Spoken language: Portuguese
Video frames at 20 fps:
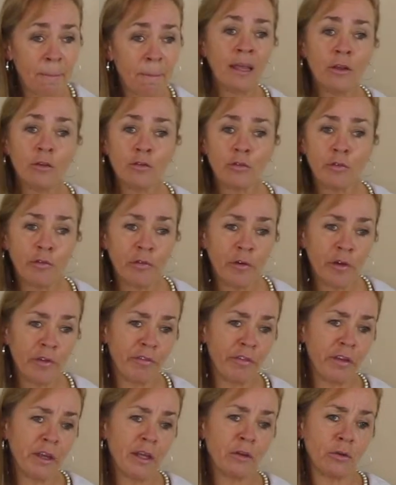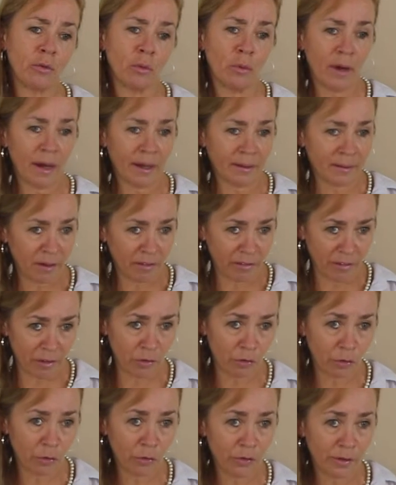Isso foi vindo
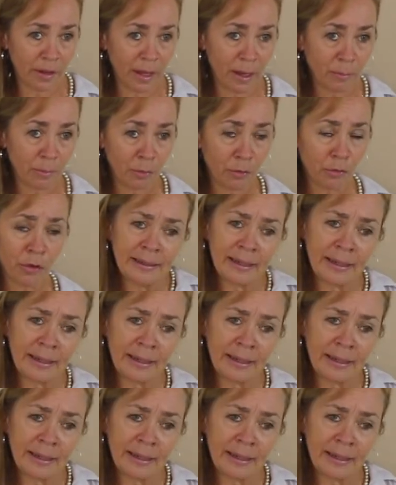através dos tempos.